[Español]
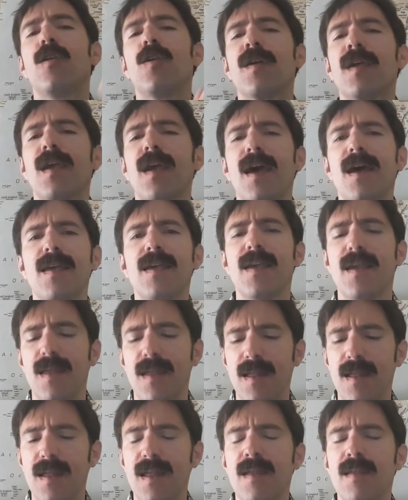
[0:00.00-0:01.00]
los que hay
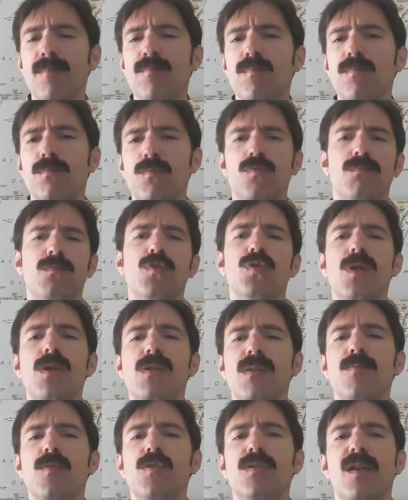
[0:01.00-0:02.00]
eh, en
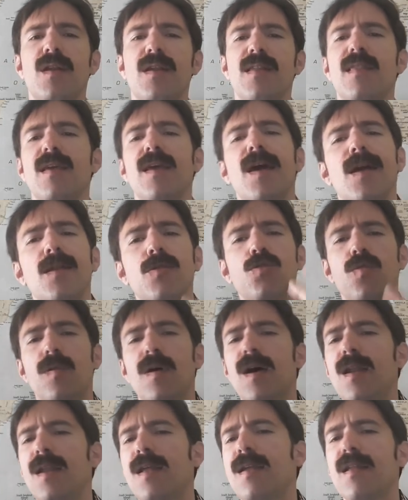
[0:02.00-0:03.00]
muchísimos RTA
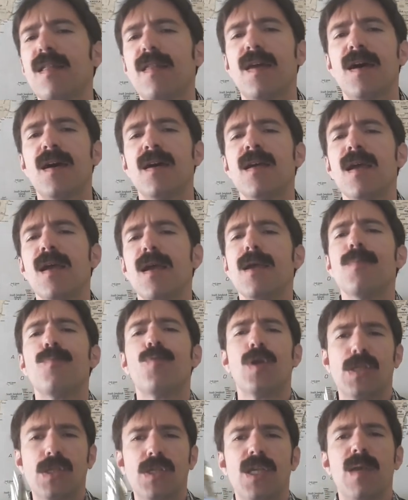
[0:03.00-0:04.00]
actuales, RDA,
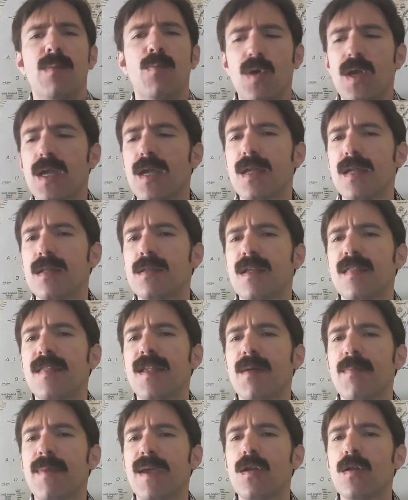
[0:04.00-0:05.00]
pues sí, pues
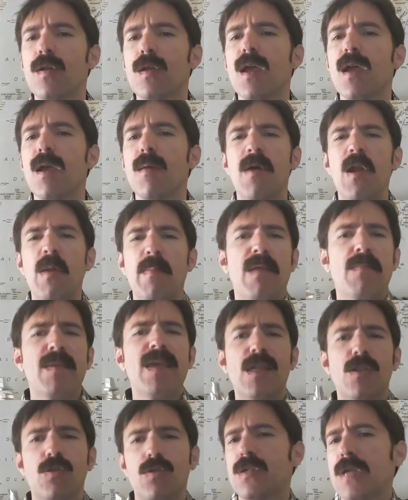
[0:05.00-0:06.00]
tendrá menos. Pero para
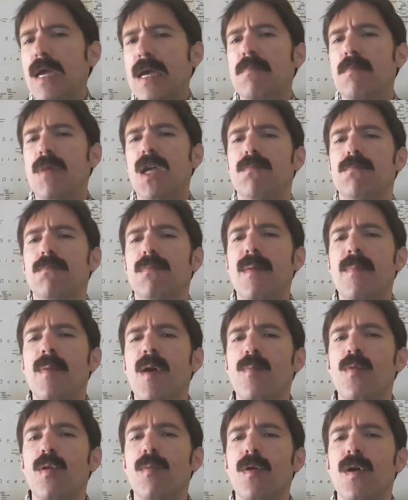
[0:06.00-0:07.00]
mí esto ya eh, a
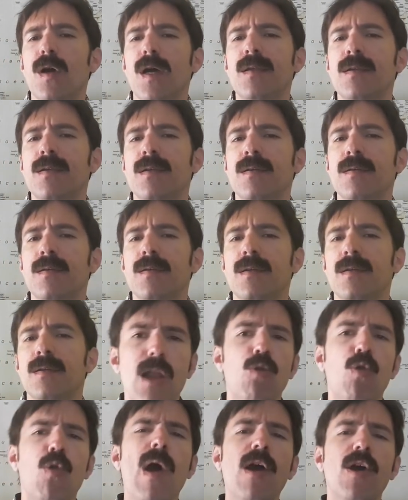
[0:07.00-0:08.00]
mapea pulmón, ¿eh?
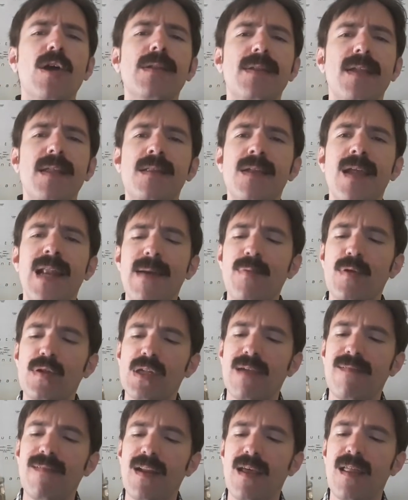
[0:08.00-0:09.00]
Luego existe la
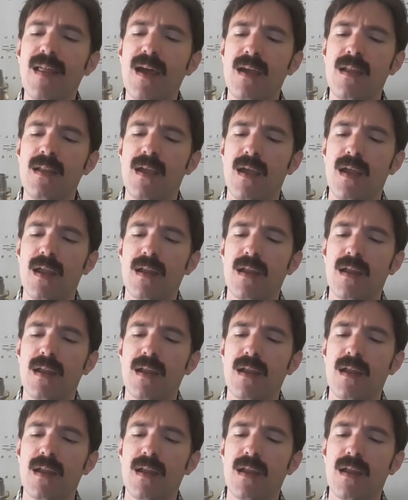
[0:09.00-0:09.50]
posibilidad,